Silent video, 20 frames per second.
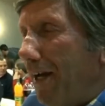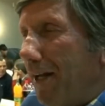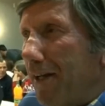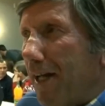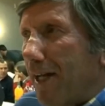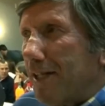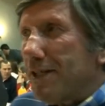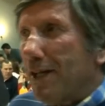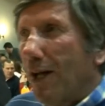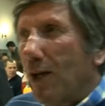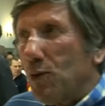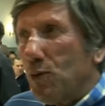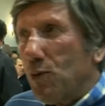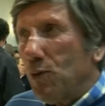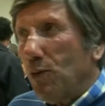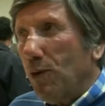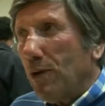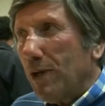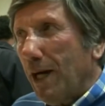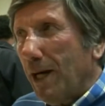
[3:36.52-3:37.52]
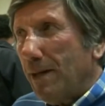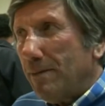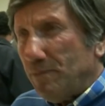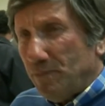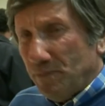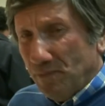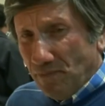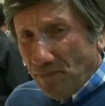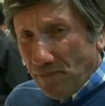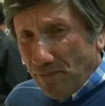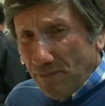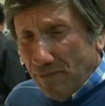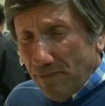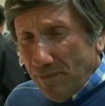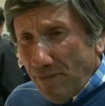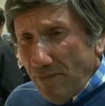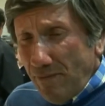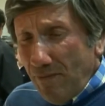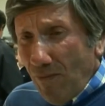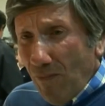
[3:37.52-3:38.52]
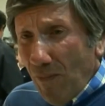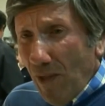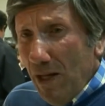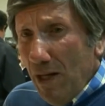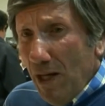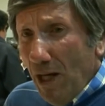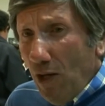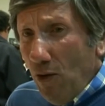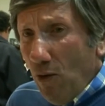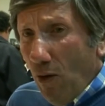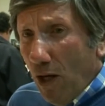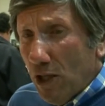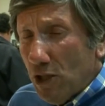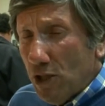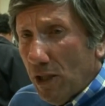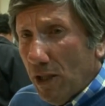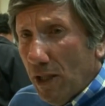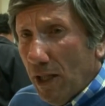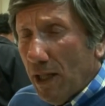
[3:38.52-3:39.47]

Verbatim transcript: e nessa altura nós